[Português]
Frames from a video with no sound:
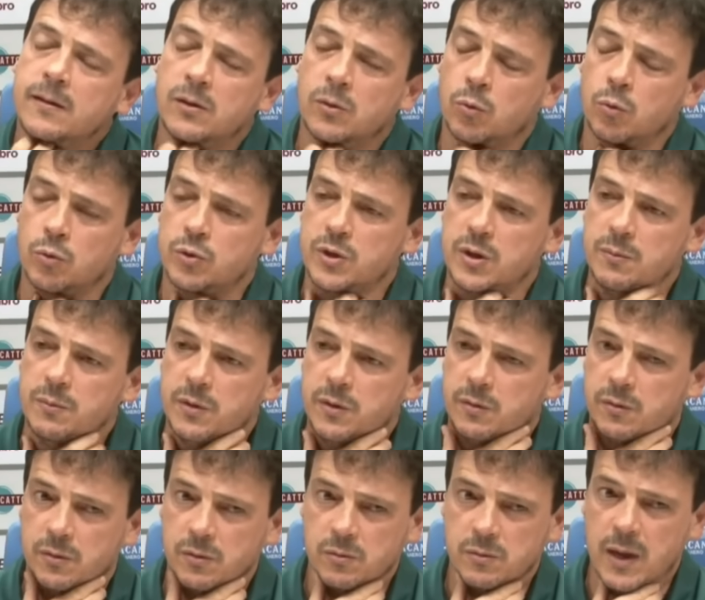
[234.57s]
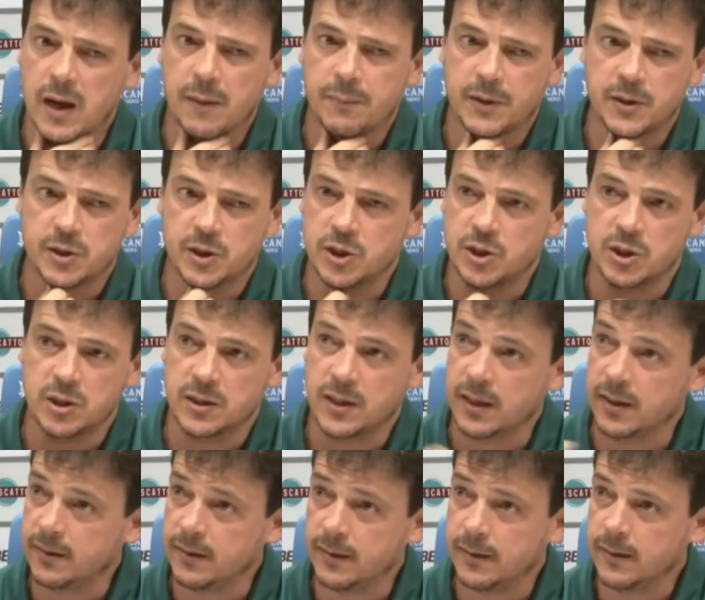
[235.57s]
Inconcebível, não dá para a gente
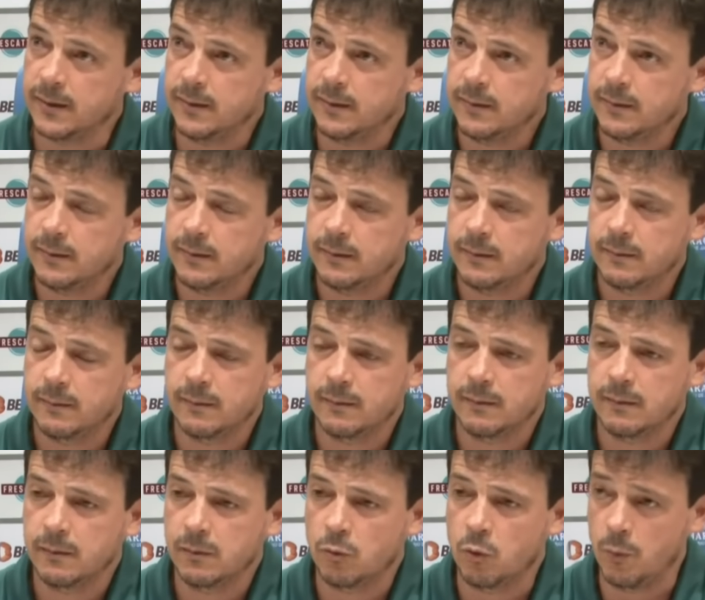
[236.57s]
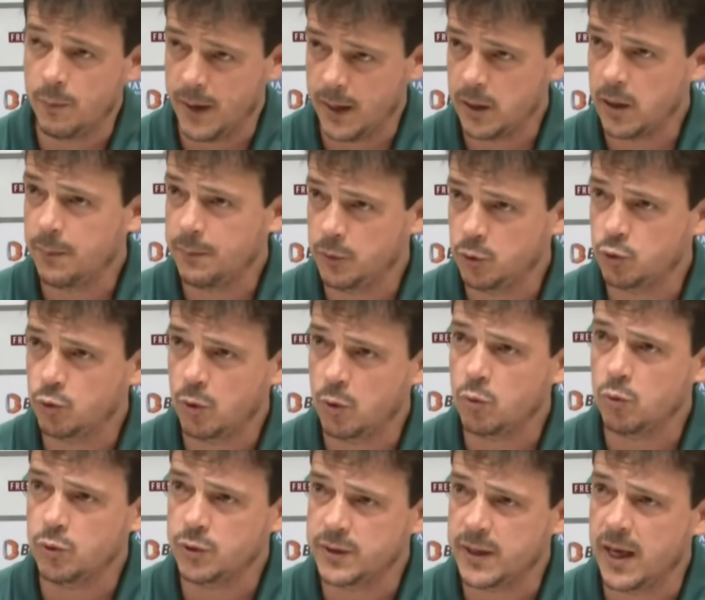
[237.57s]
entender como é que a pessoa
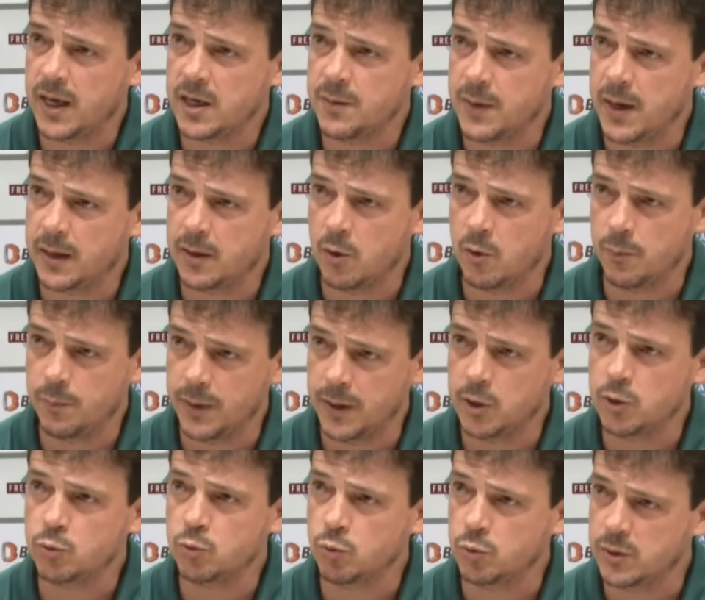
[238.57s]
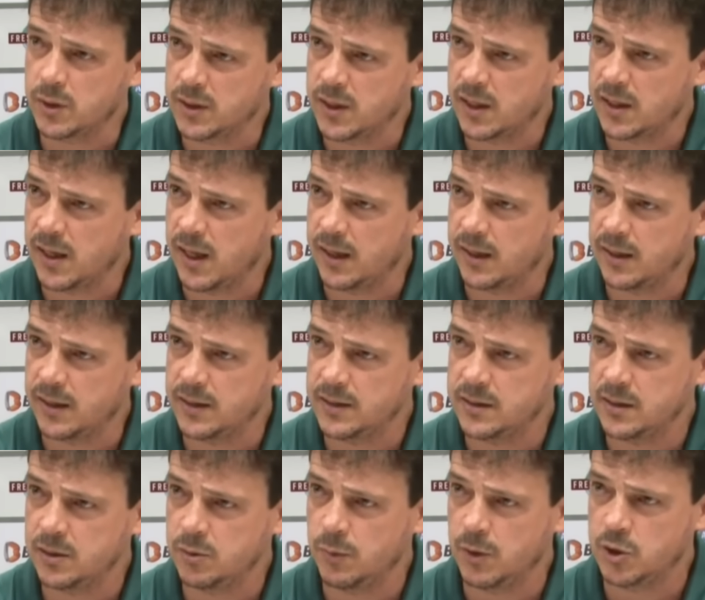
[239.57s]
consegue marcar um pênalti com tanta
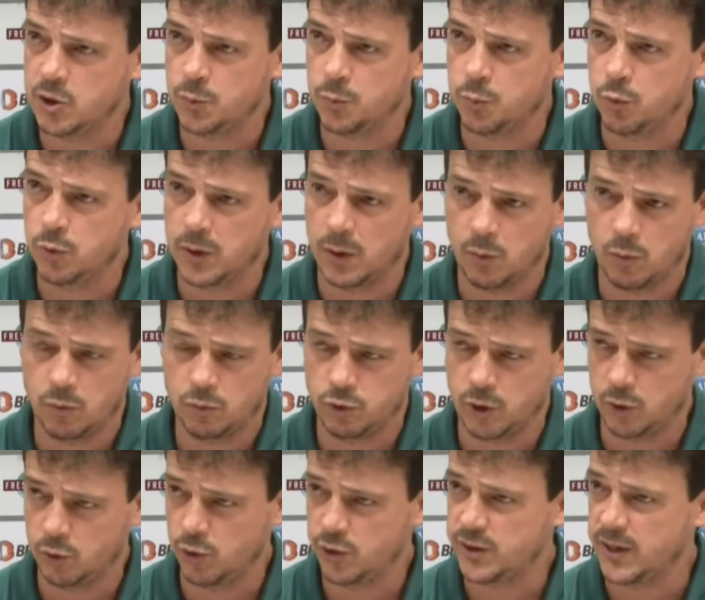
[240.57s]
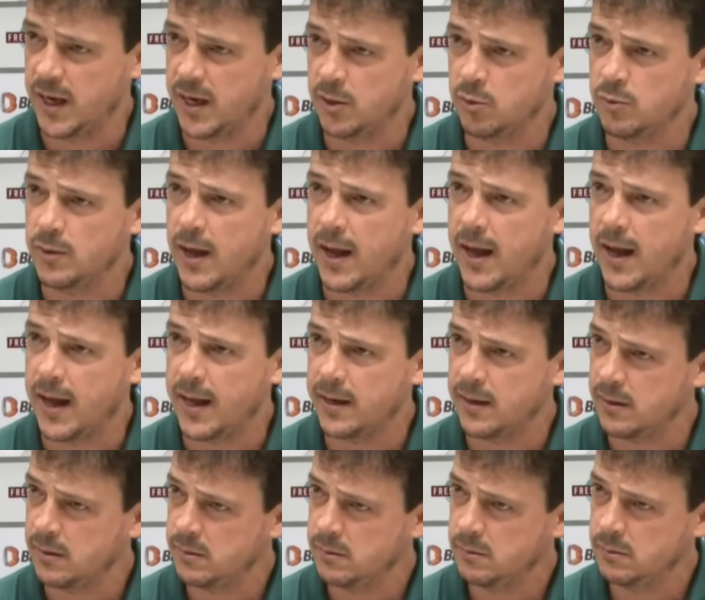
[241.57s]
clareza numa disputa, o jogador saindo da área,